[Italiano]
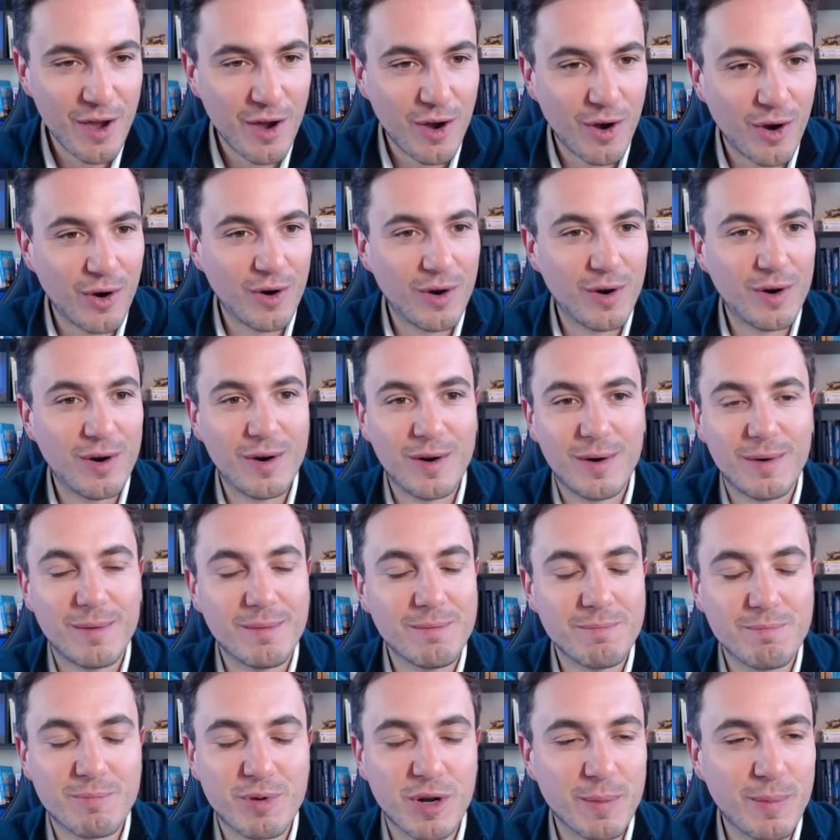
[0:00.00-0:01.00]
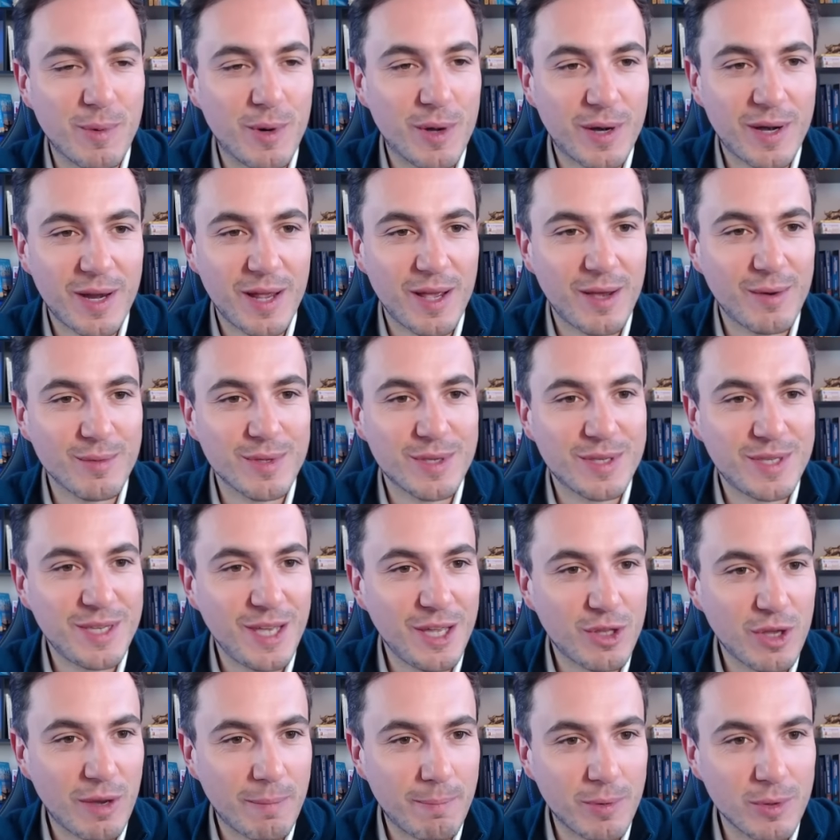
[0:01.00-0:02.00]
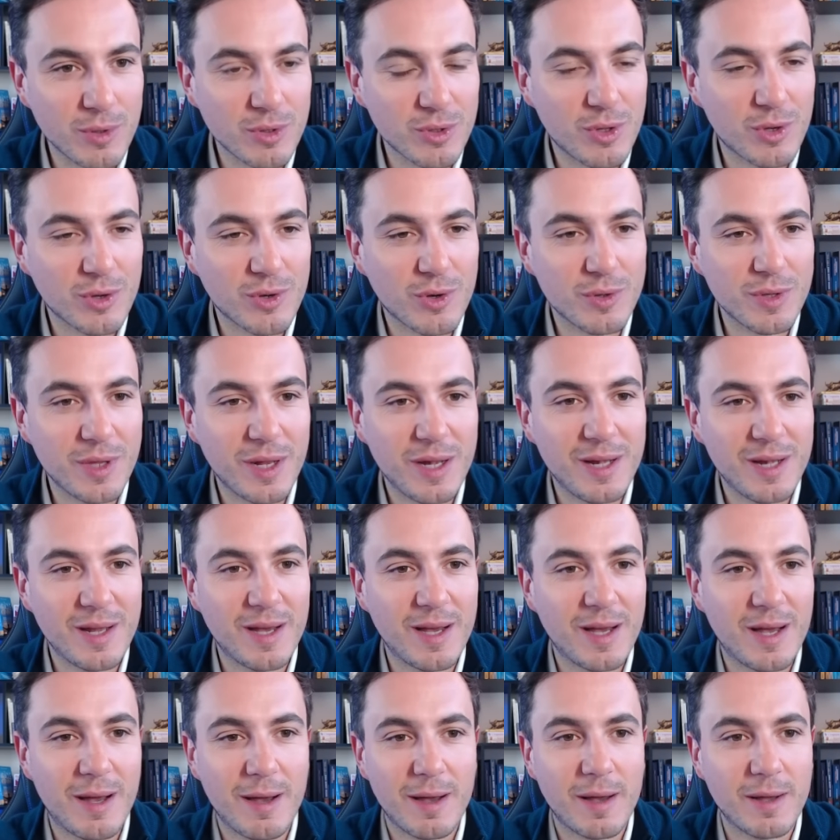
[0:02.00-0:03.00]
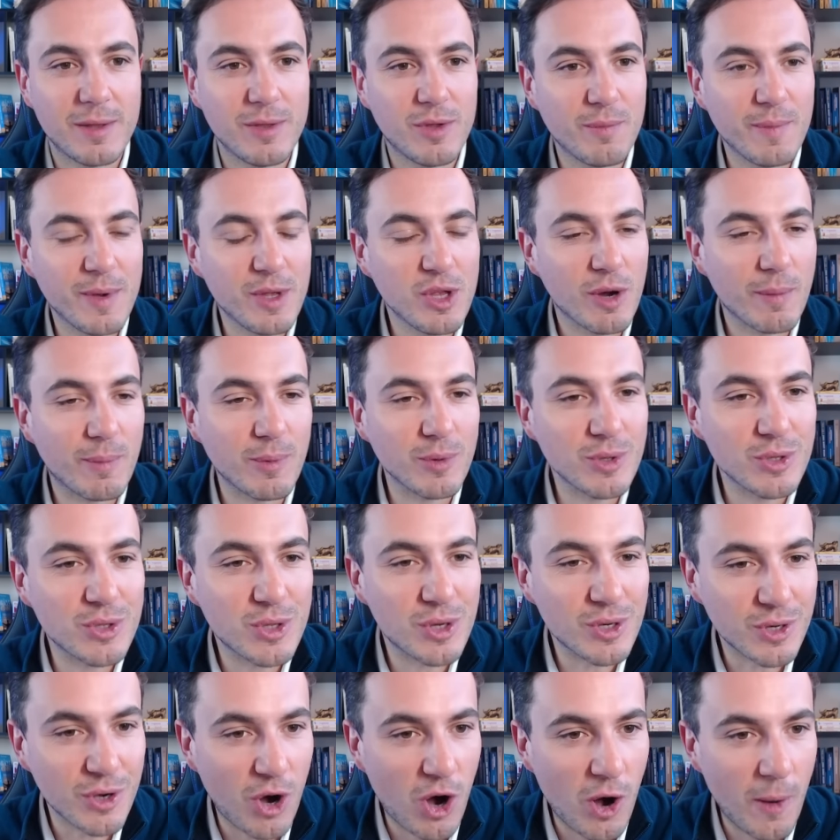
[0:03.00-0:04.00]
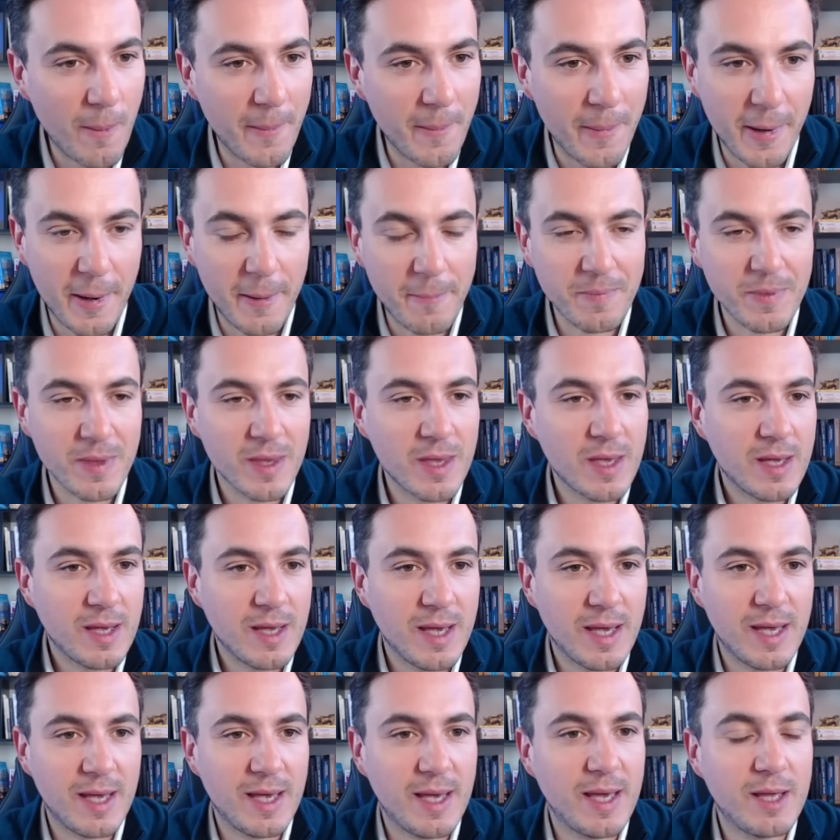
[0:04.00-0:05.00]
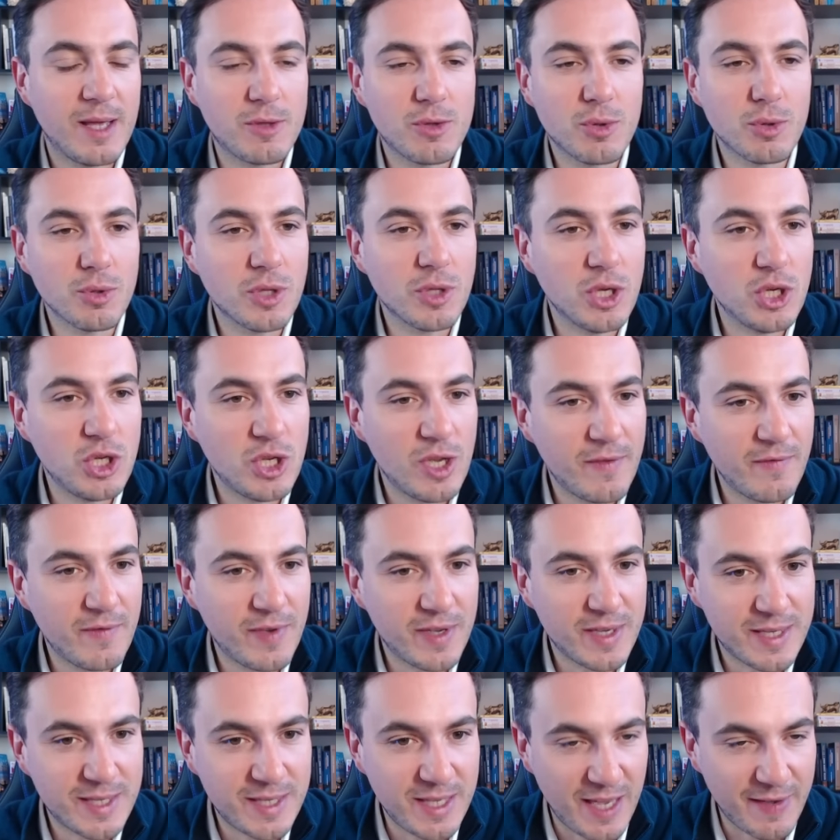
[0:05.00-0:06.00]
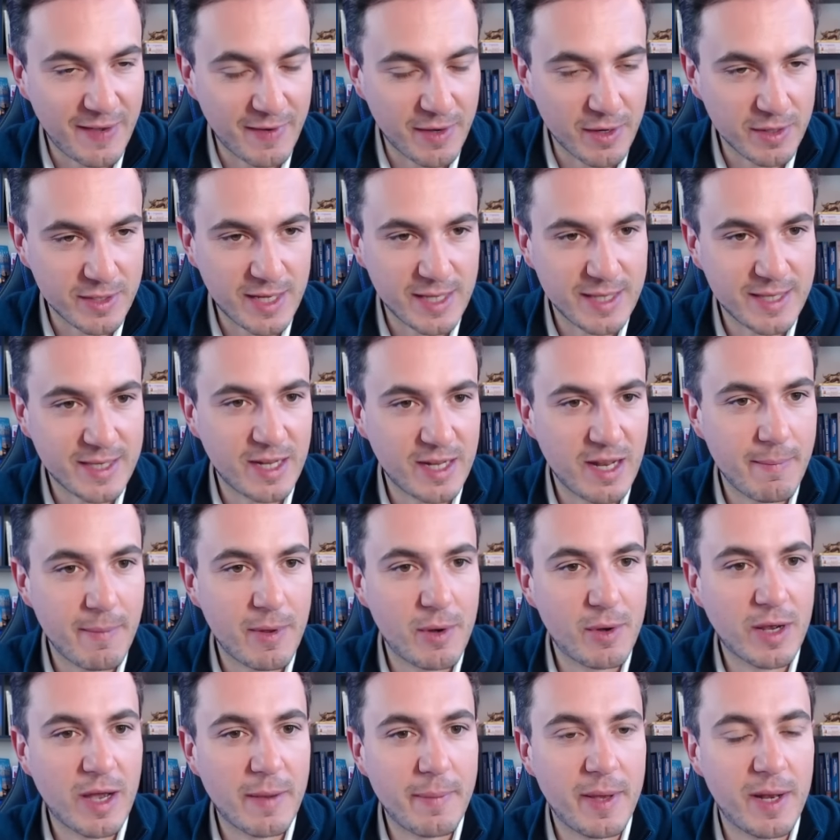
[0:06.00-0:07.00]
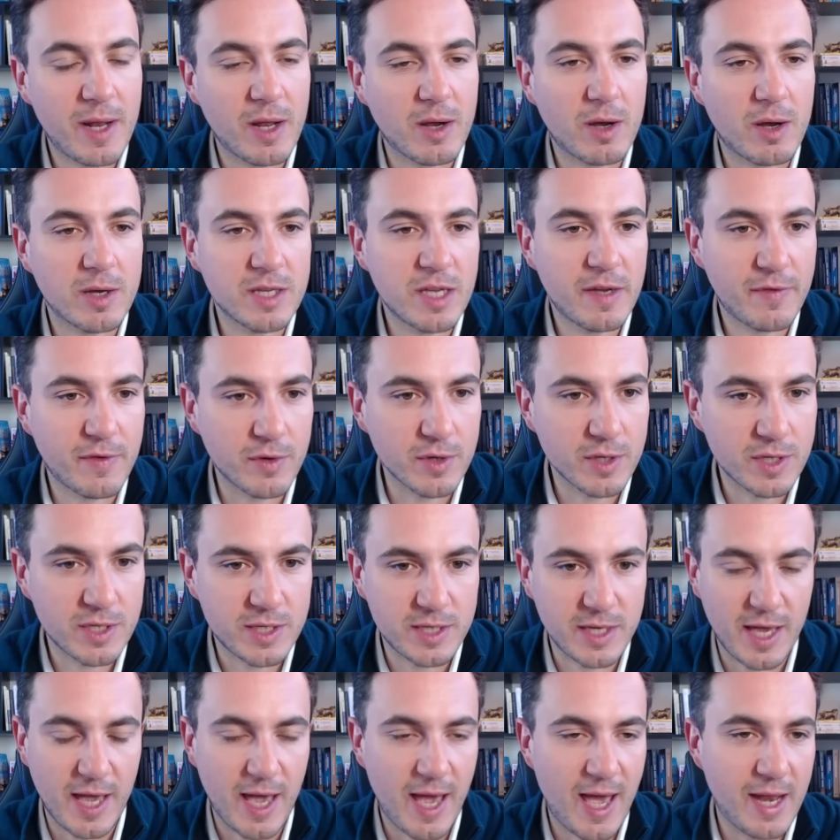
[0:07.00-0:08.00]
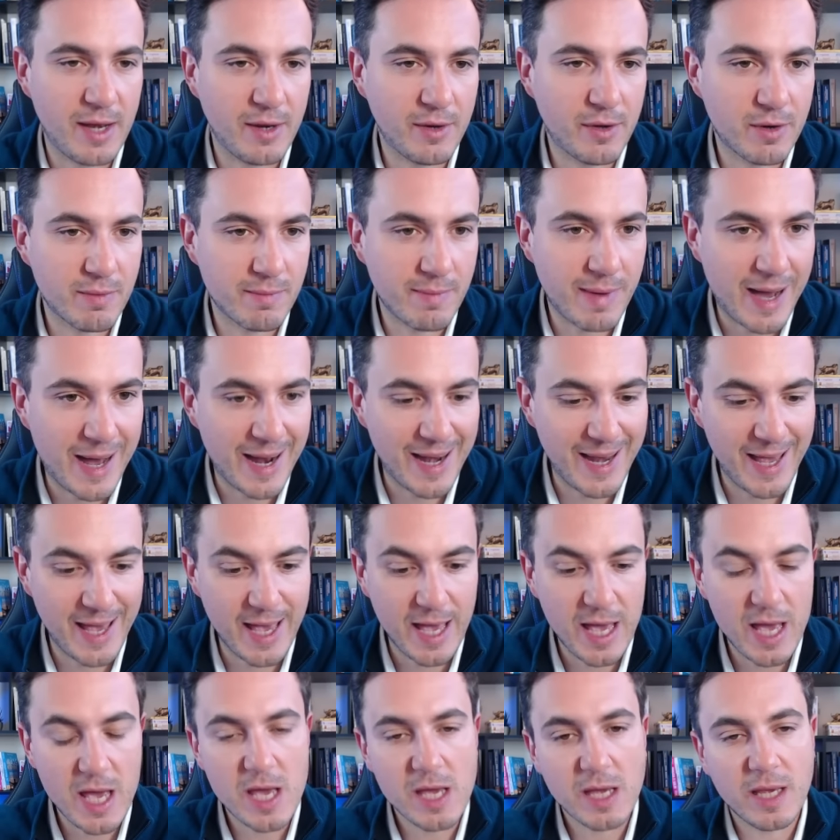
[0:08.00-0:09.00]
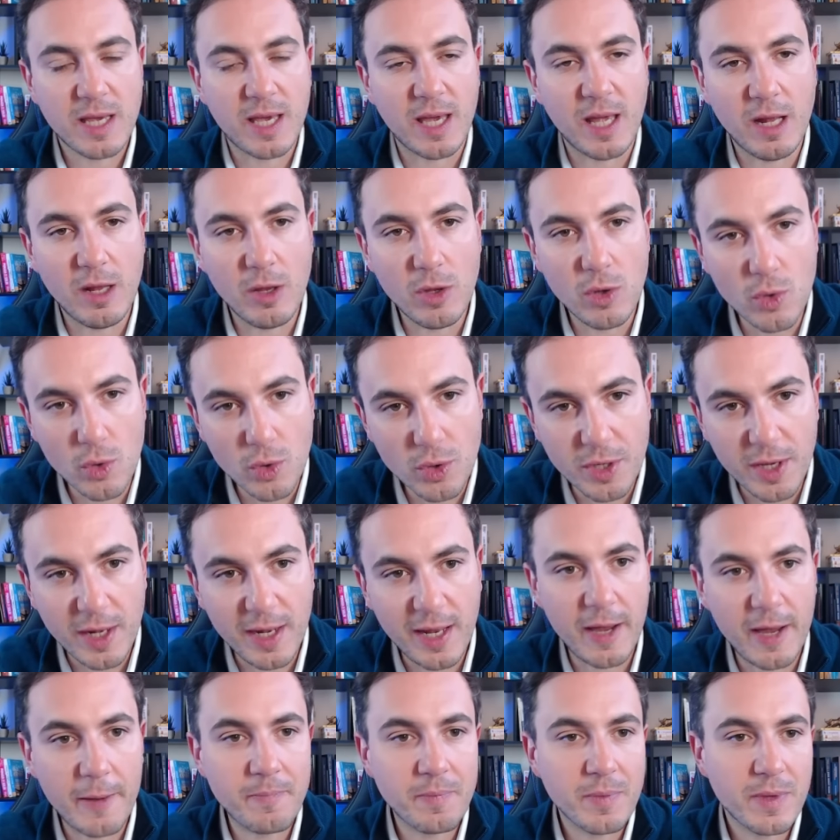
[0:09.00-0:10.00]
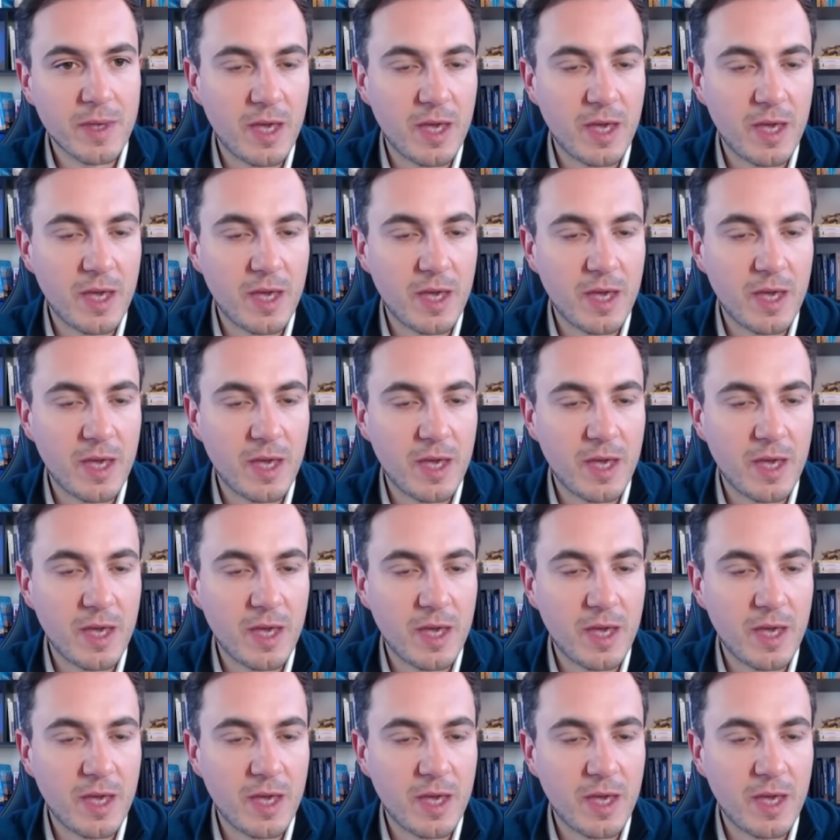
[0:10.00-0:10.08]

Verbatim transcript: o proporre un sito appunto con il eh, dominio.com eh, tutti ci investivano senza nemmeno capire cosa fosse, è normale che gli utili,